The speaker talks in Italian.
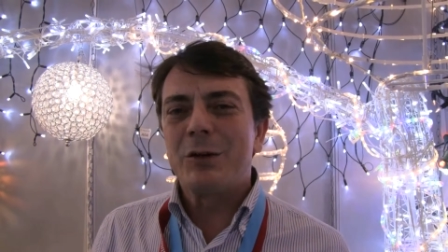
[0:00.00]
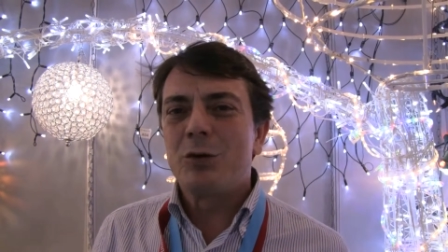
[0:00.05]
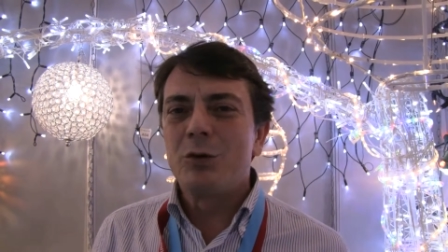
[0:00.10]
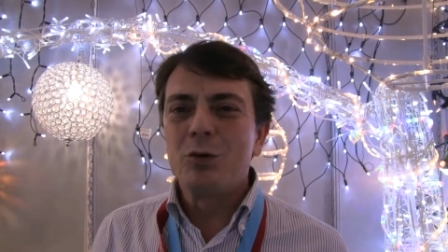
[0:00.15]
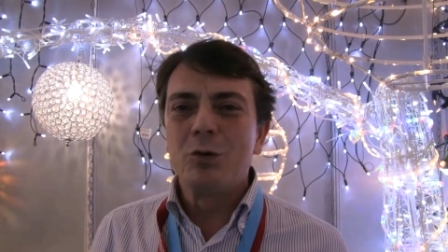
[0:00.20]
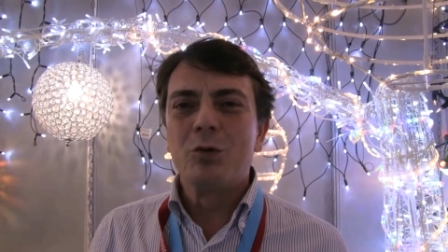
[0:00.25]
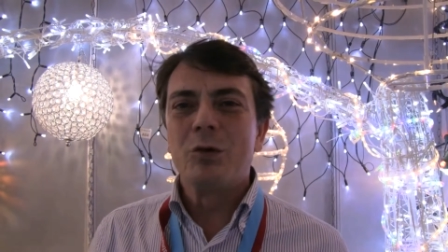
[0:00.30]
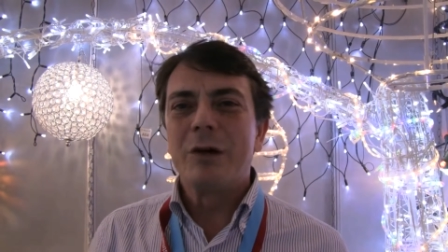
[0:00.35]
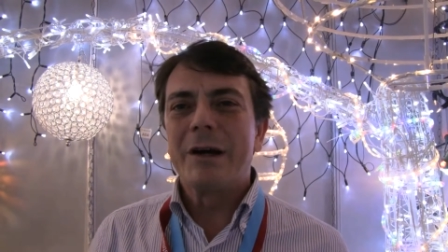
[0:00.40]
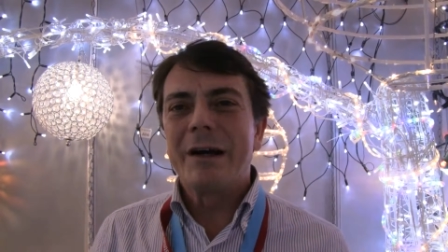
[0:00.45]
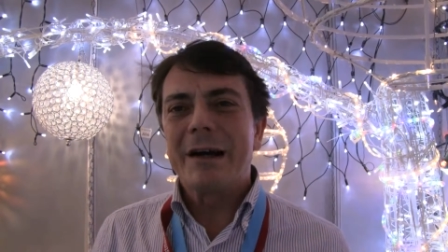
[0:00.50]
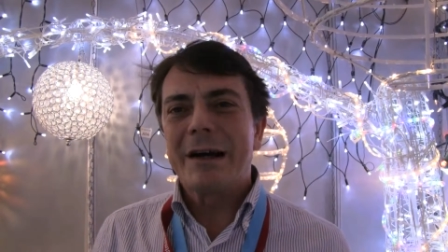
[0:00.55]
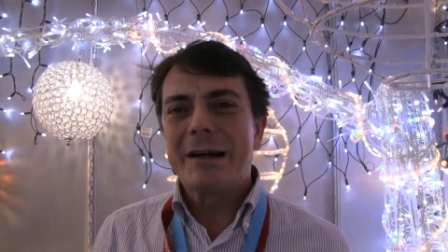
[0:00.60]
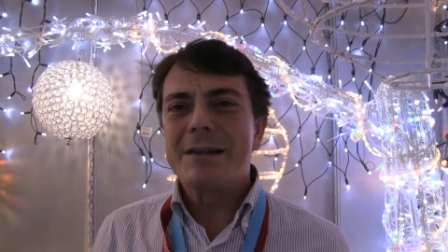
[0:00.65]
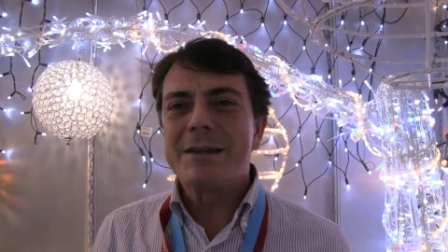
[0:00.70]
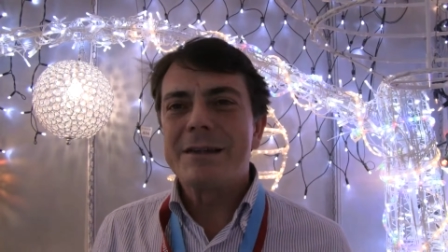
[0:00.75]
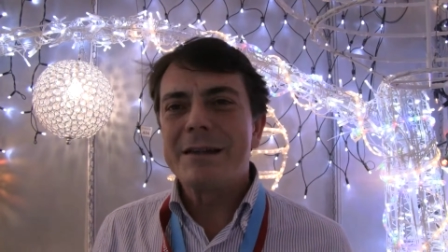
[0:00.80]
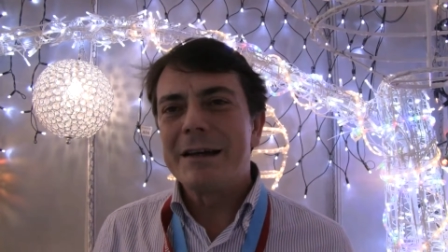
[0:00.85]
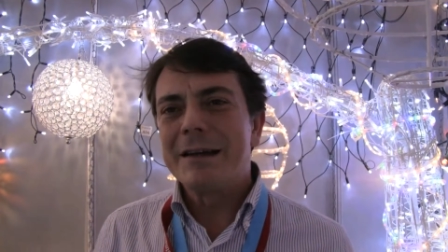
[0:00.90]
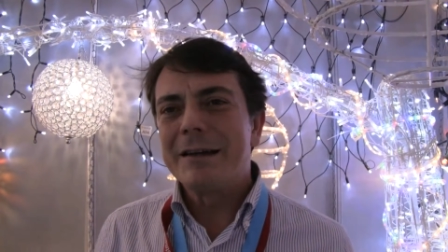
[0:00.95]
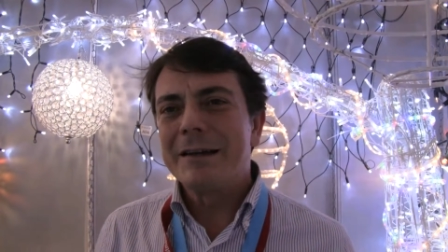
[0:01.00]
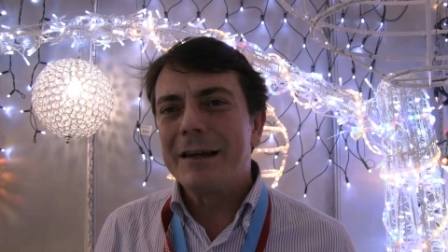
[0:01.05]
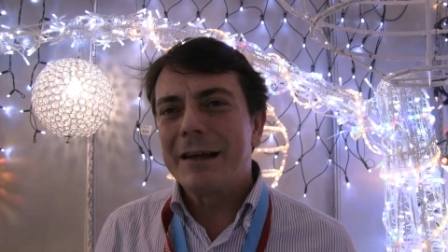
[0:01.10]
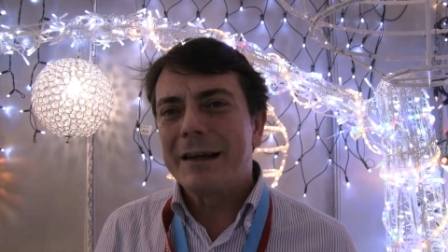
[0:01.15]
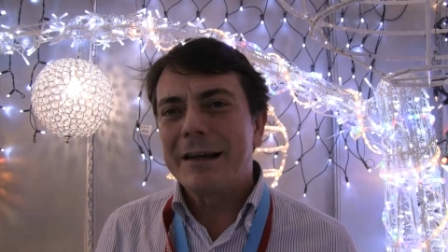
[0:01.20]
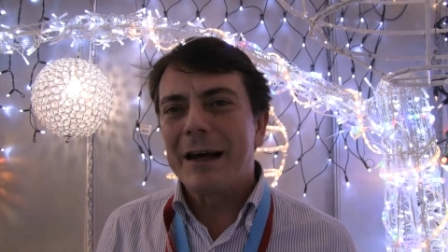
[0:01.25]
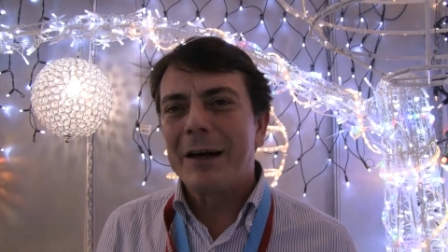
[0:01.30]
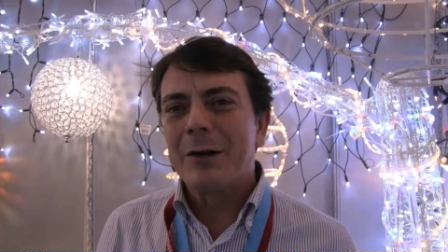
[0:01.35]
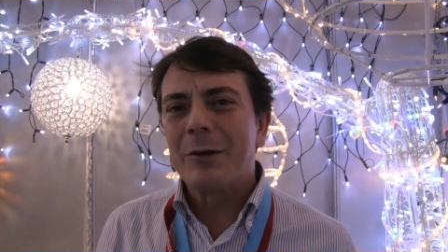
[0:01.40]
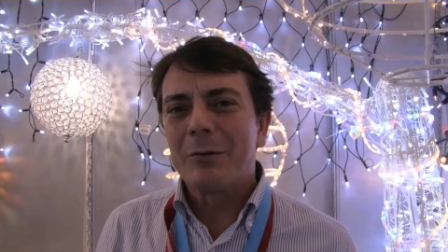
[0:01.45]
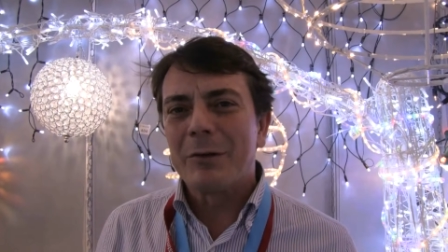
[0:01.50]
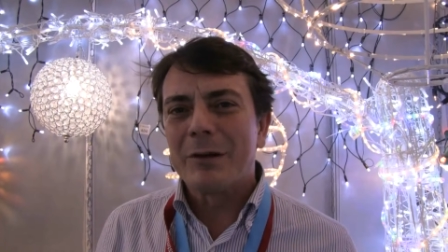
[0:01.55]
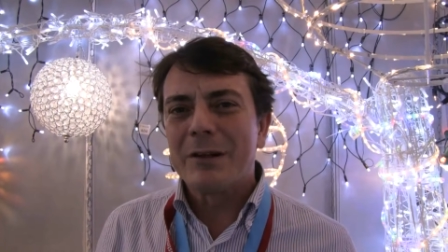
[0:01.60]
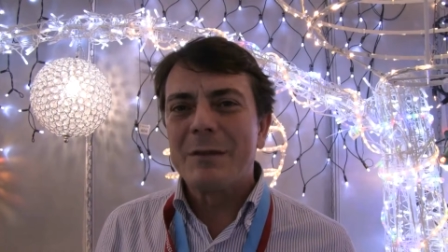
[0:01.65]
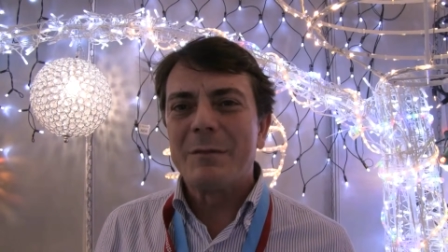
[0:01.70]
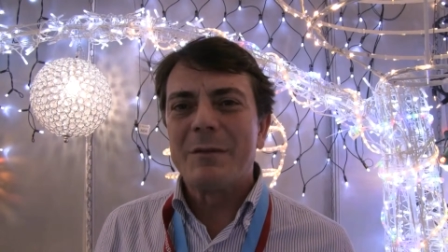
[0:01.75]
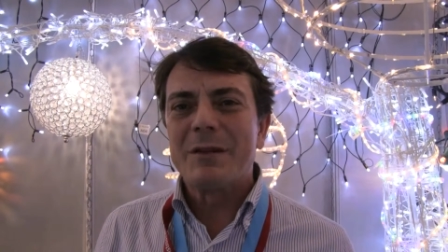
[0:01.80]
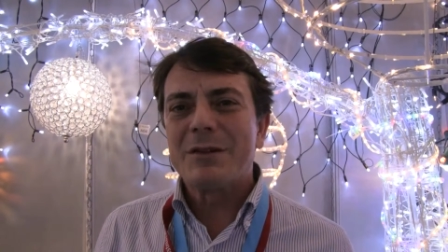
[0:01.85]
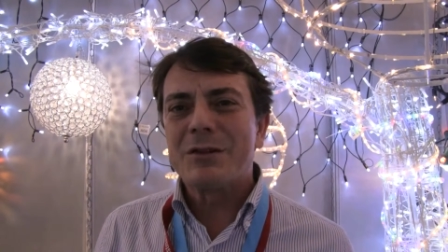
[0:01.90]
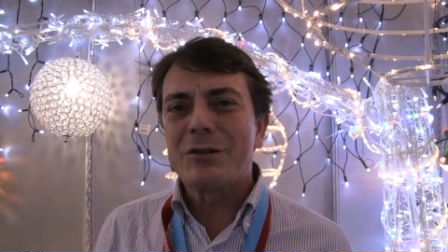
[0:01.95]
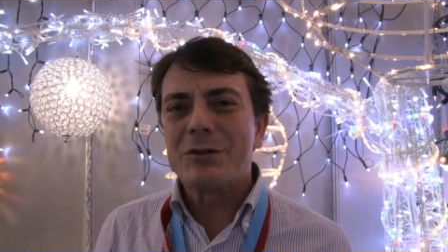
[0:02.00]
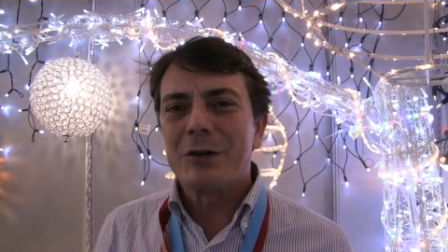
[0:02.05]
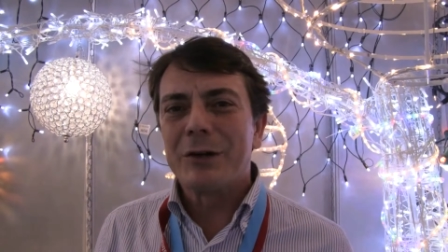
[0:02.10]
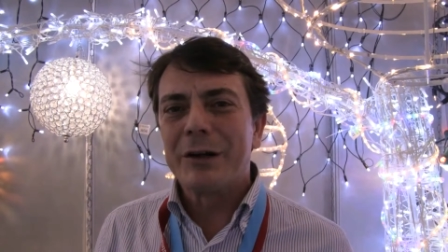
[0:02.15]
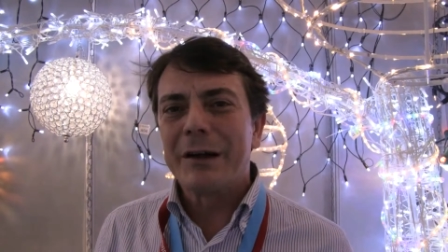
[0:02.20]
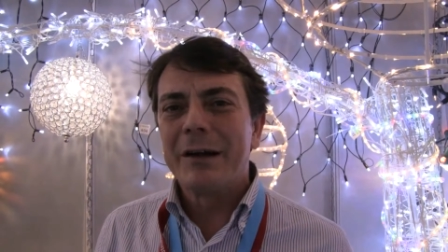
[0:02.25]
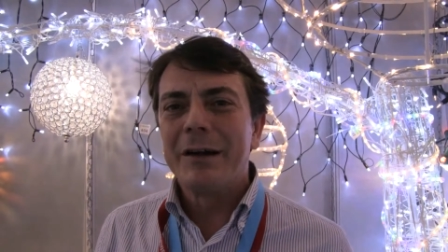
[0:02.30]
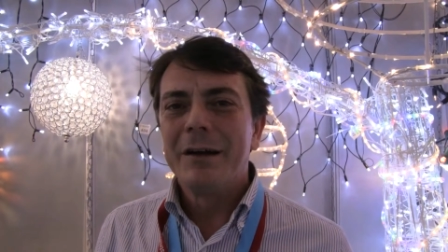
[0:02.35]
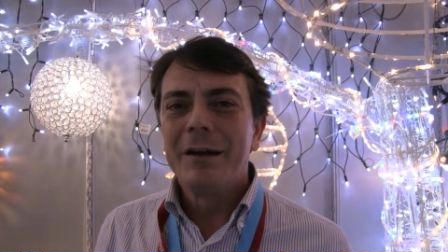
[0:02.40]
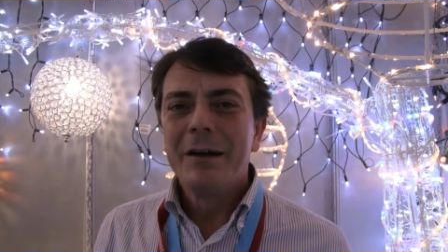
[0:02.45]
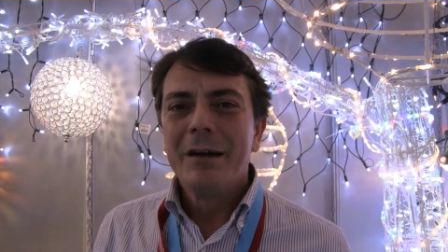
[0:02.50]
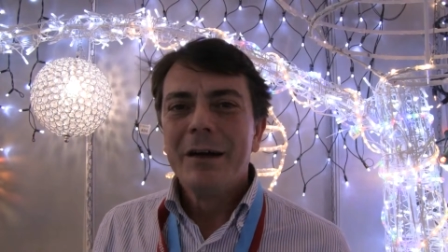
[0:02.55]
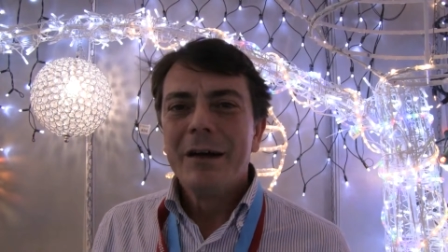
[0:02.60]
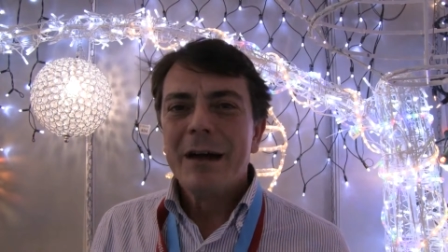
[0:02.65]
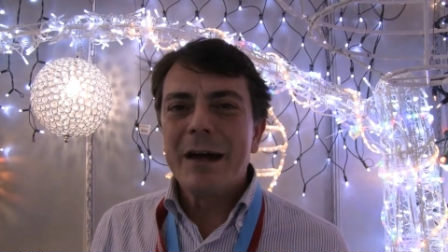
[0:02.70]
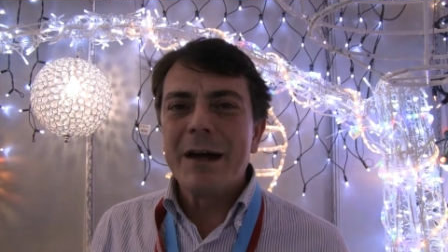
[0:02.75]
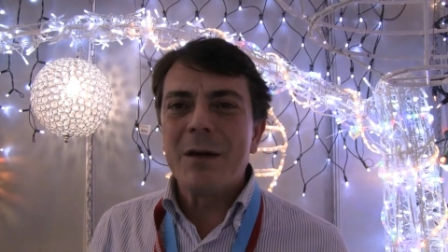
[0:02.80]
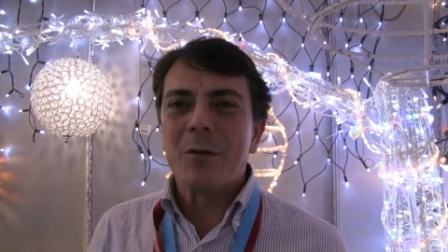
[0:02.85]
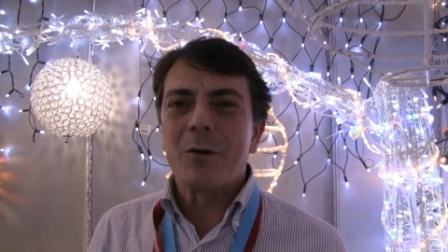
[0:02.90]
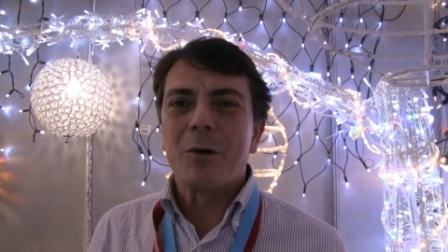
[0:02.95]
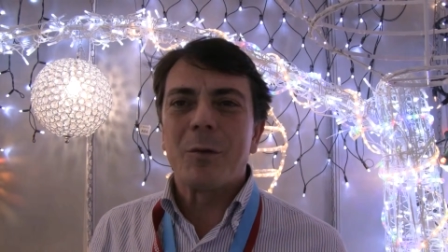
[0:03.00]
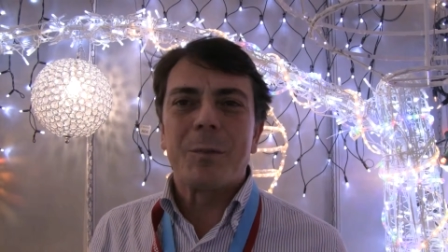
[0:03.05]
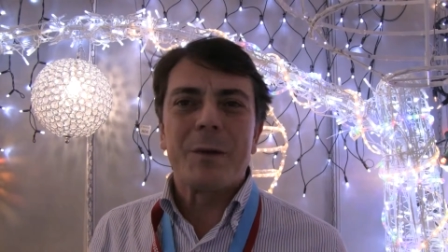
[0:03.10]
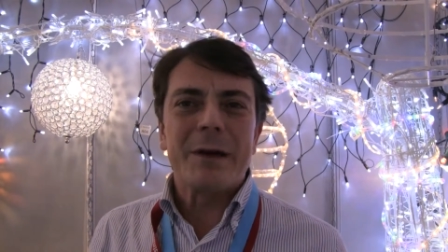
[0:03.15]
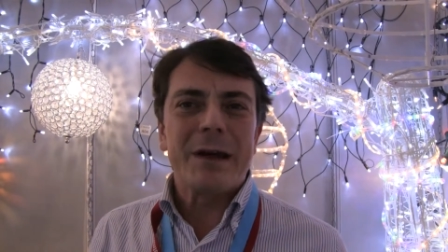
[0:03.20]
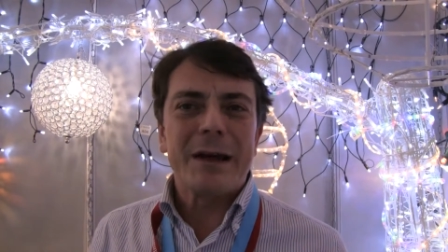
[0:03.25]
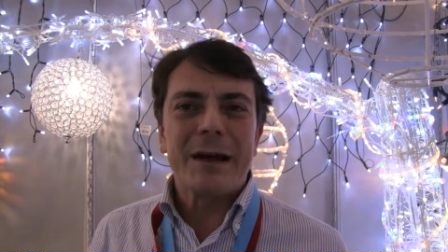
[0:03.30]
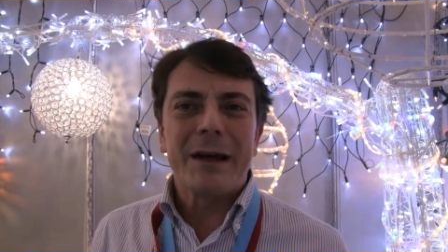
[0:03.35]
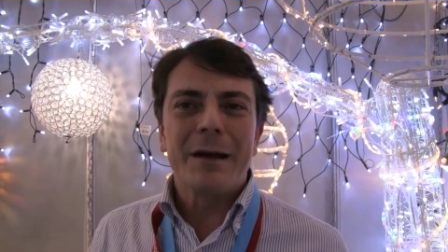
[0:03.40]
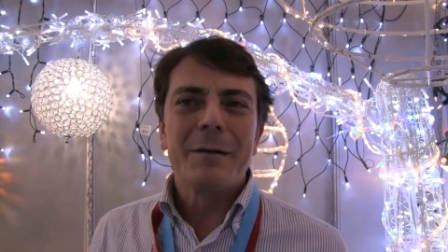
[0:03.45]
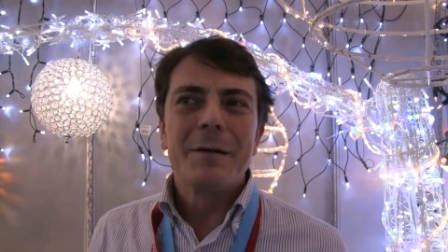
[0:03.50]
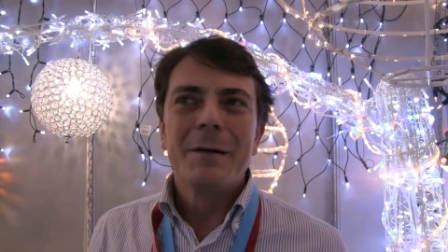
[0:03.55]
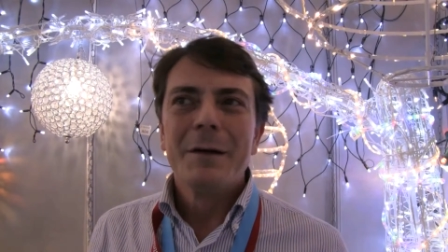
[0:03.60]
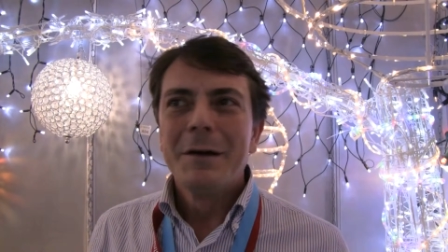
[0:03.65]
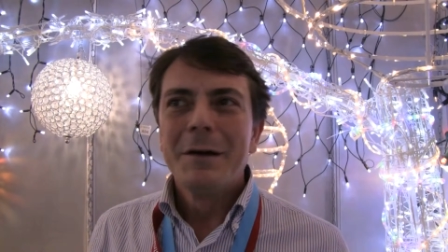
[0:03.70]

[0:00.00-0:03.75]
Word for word: due aziende che hanno una dimensione europea